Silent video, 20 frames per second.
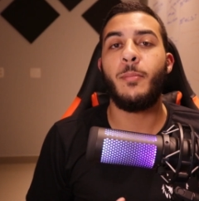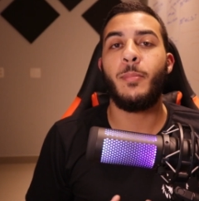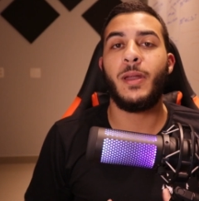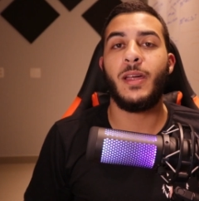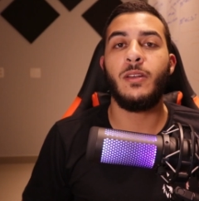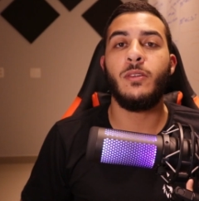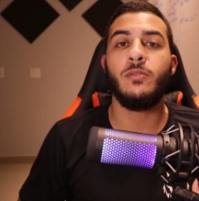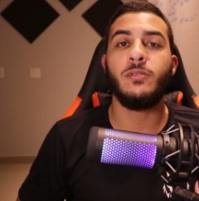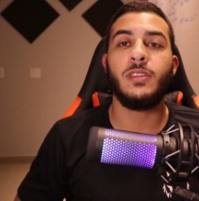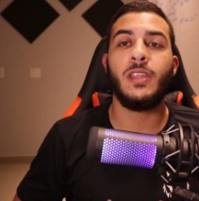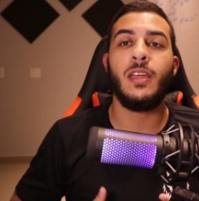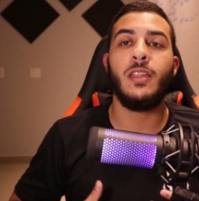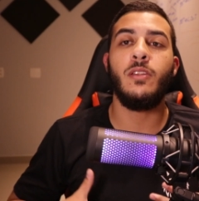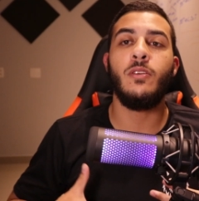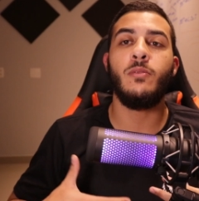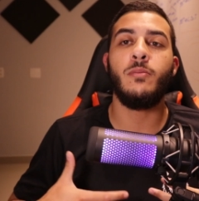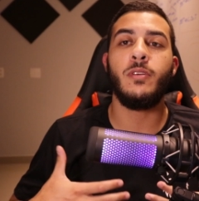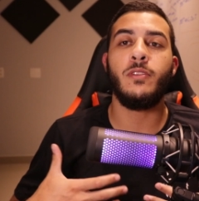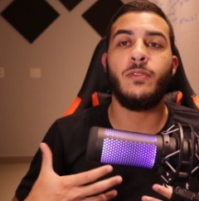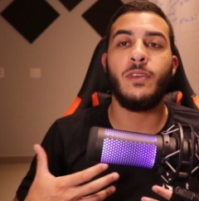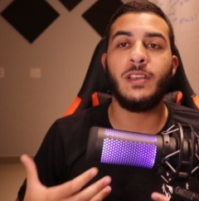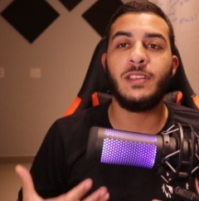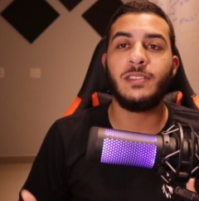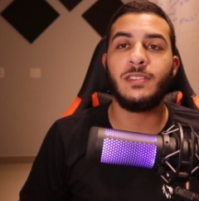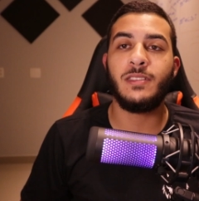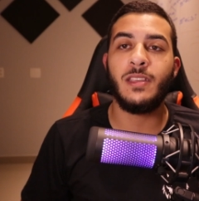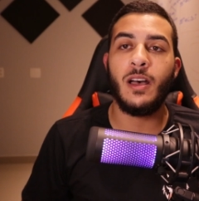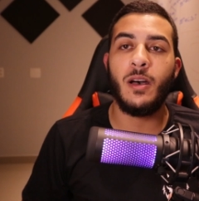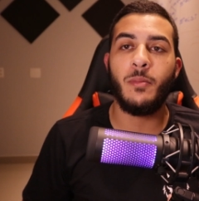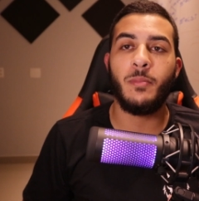Para não ter nenhuma
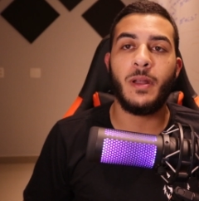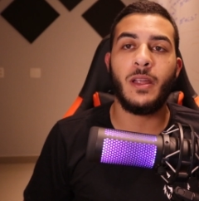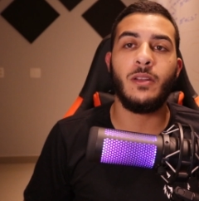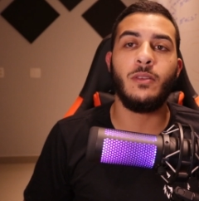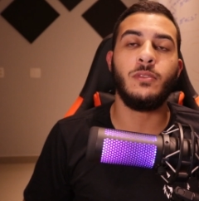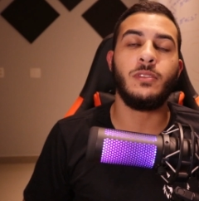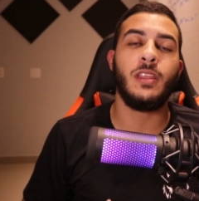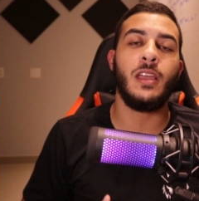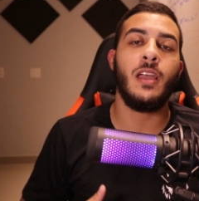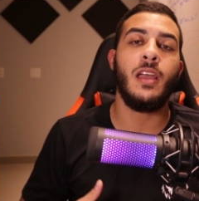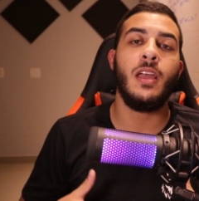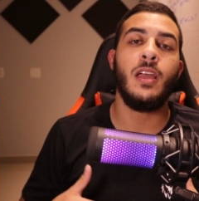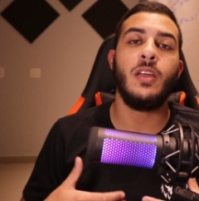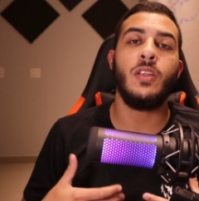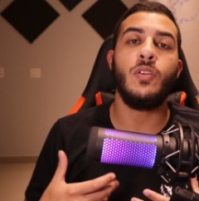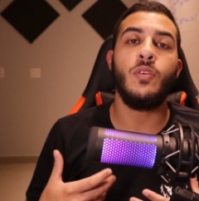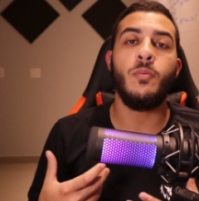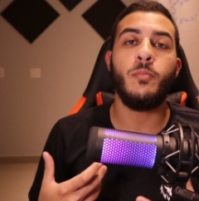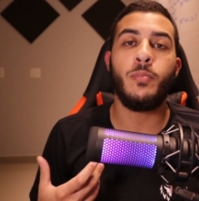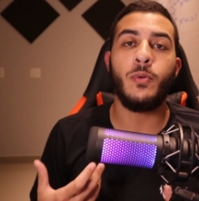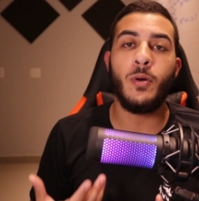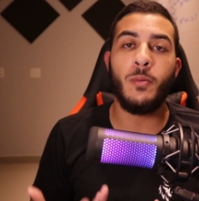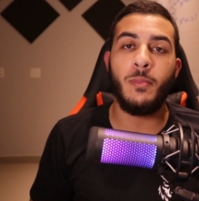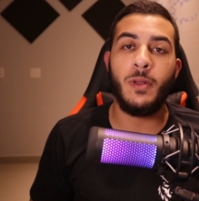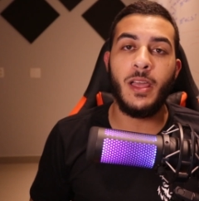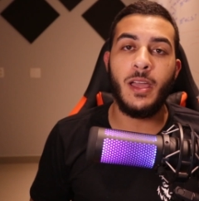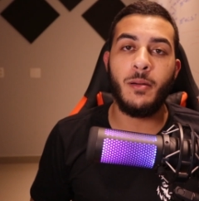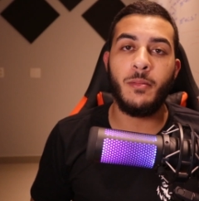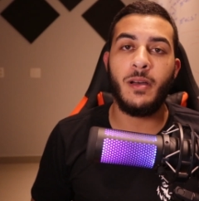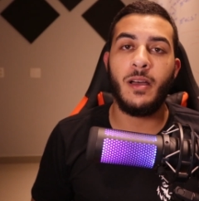infecção, para não ter nenhum
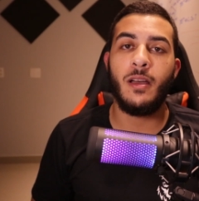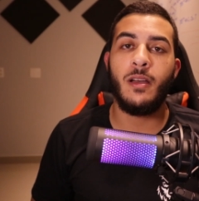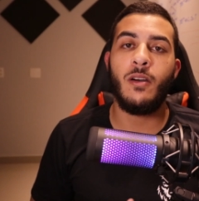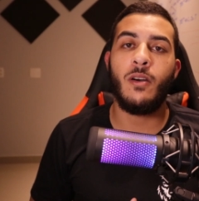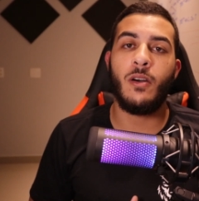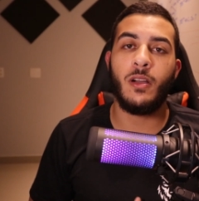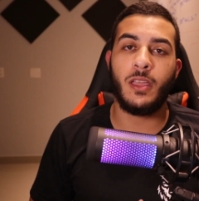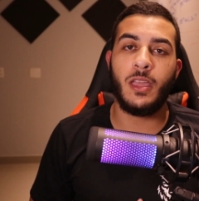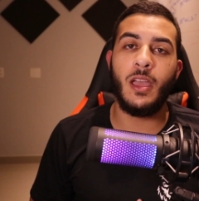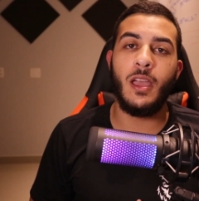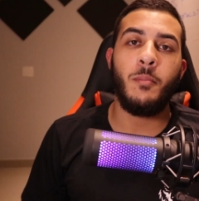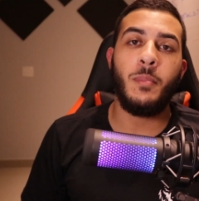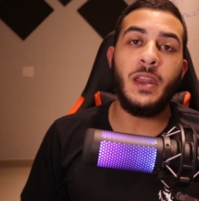problema, ok?